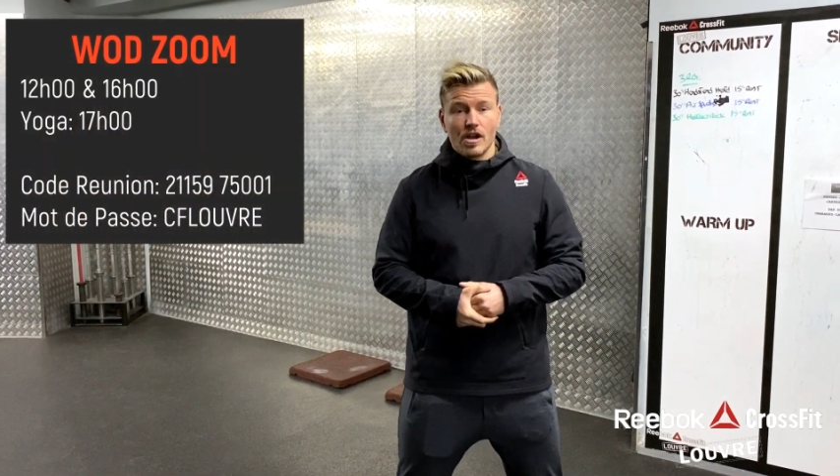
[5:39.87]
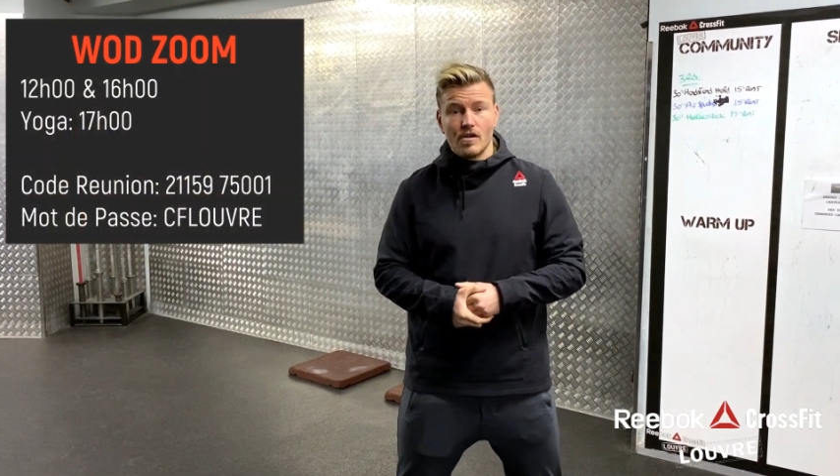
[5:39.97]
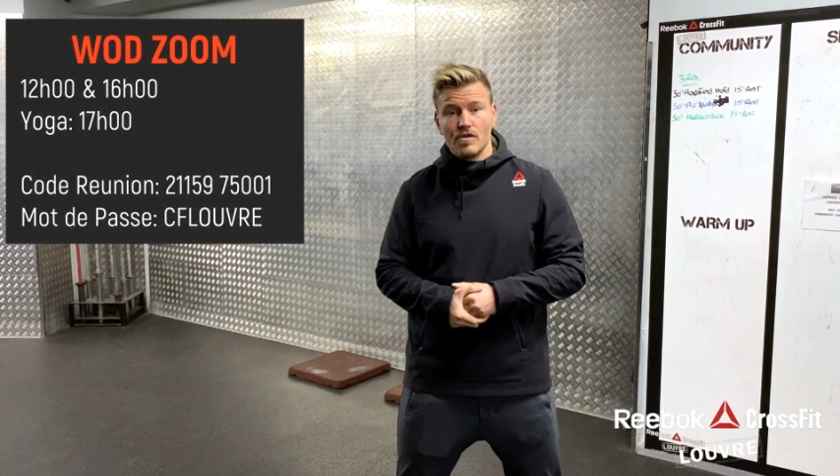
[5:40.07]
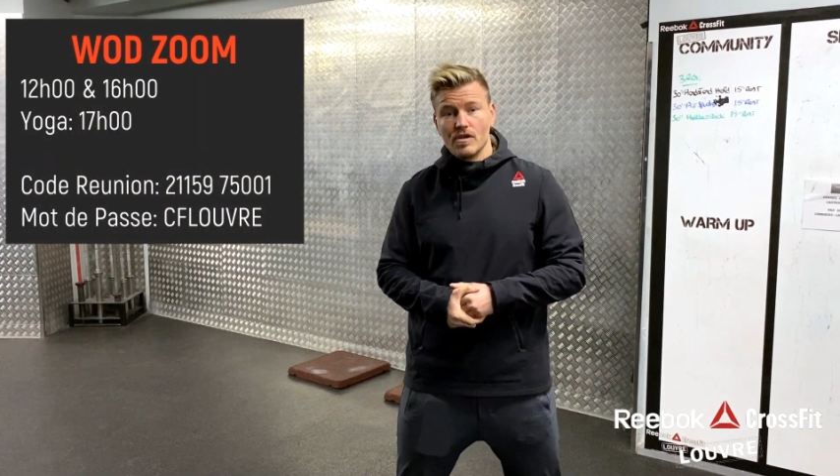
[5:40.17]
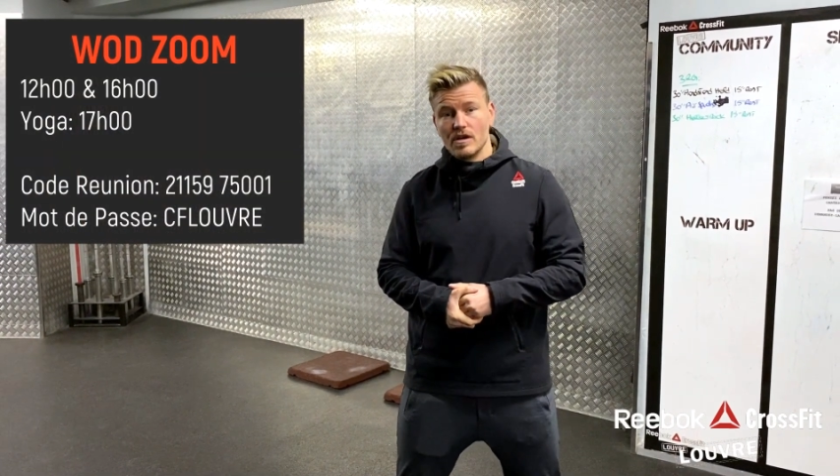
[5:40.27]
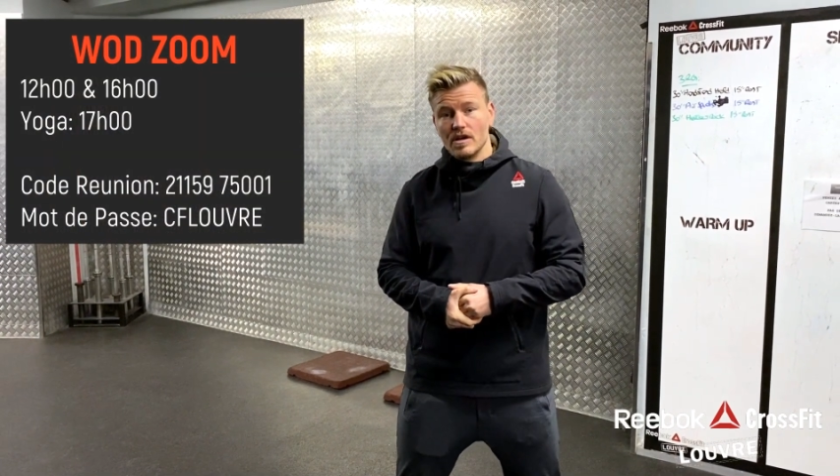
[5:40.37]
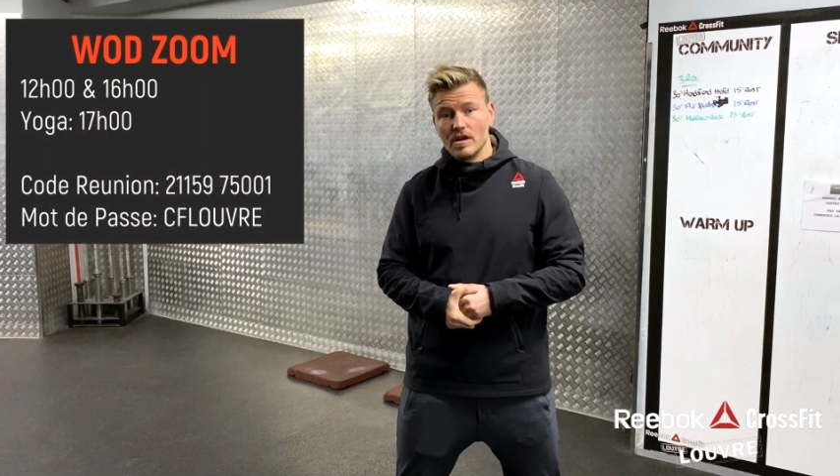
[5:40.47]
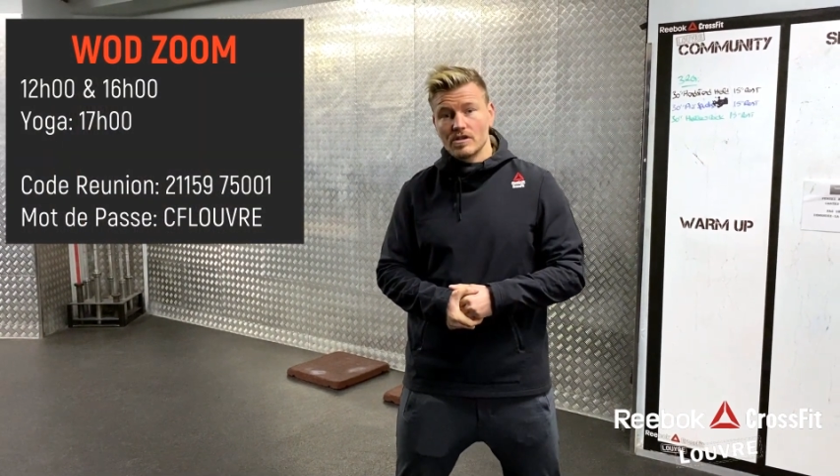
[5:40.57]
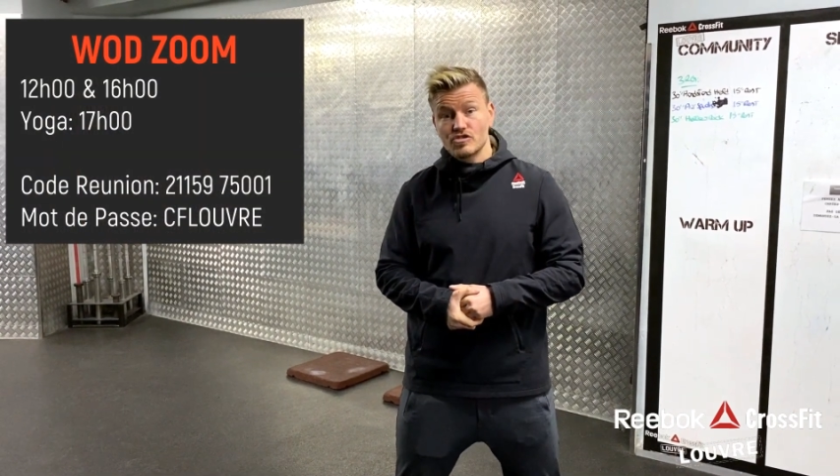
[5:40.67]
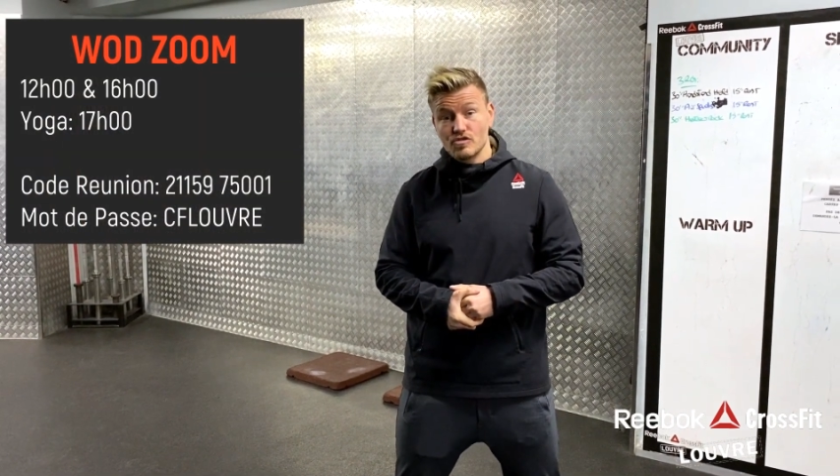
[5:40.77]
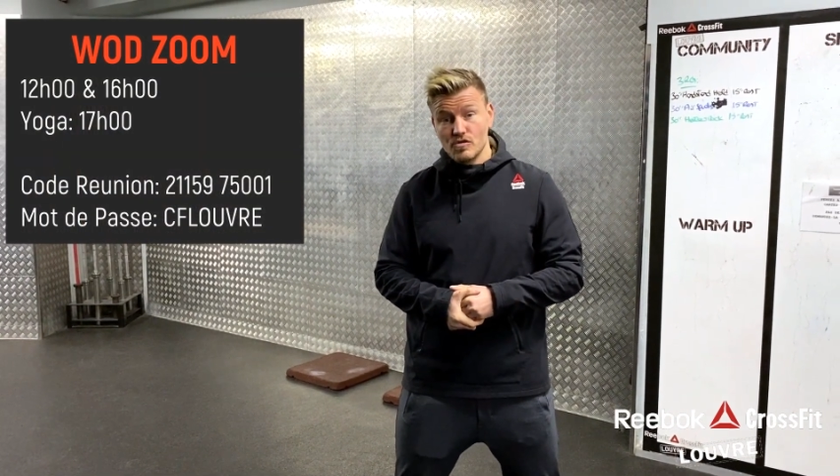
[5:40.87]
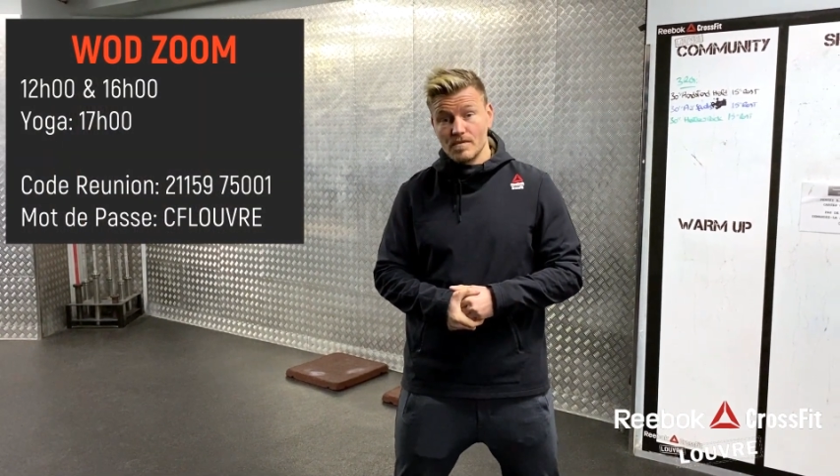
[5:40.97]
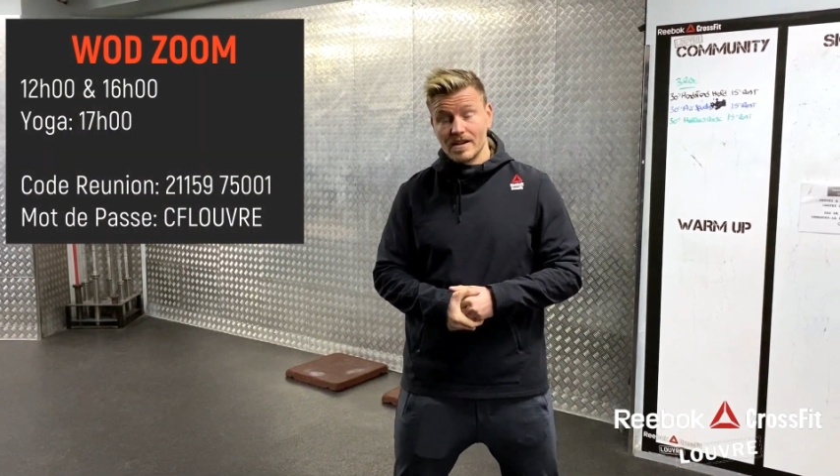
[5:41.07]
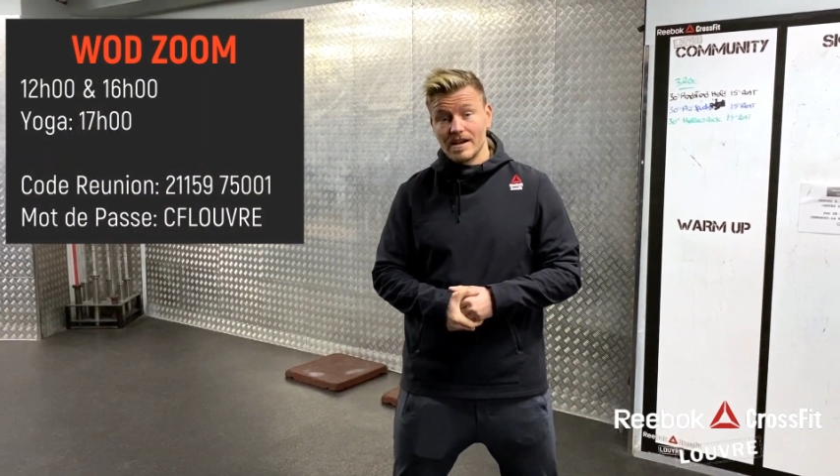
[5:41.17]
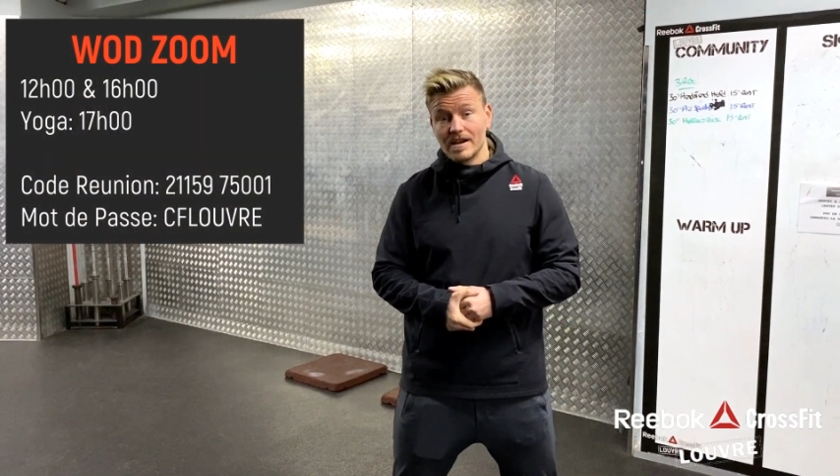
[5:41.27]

le euh, Zoom